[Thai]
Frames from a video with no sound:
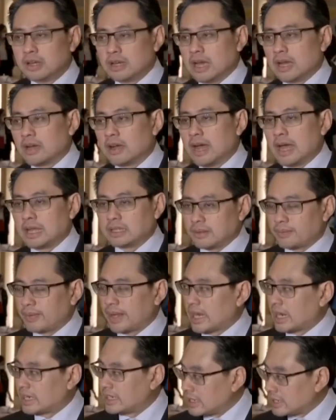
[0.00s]
ขอให้กกท.
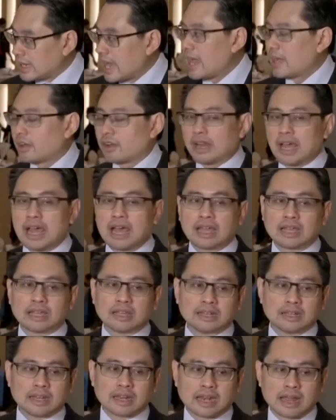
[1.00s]
ชี้แจงรายละเอียด
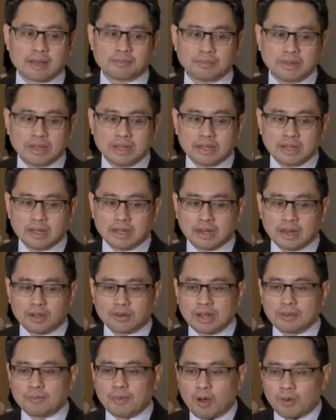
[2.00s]
แต่ล่าสุ
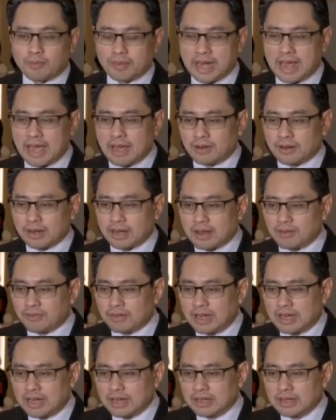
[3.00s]
ดนายไตรรัตน์
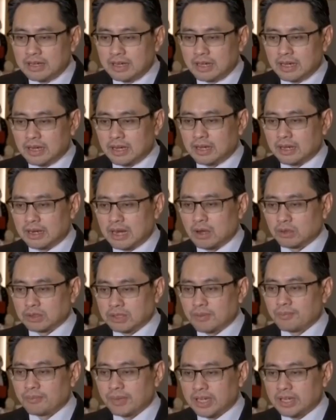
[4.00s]
วิริยะสิริ
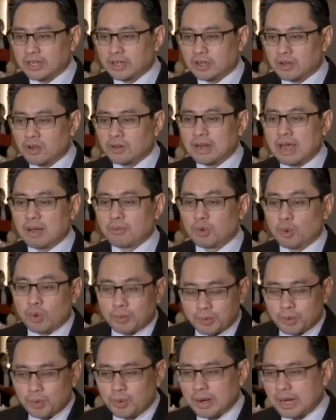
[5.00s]
กุลรักษาการเล
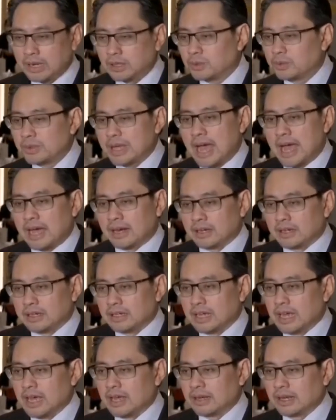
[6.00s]
ขากสทช.
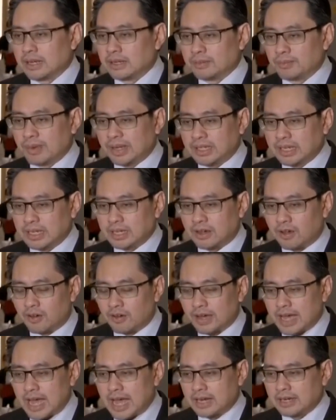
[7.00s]
บอกว่าเอ
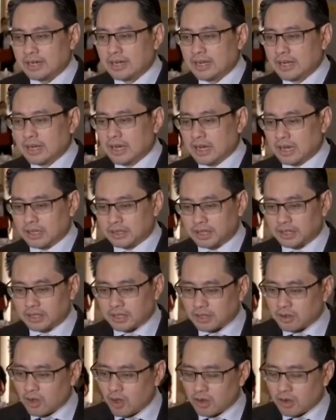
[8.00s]
กสารที่กกท.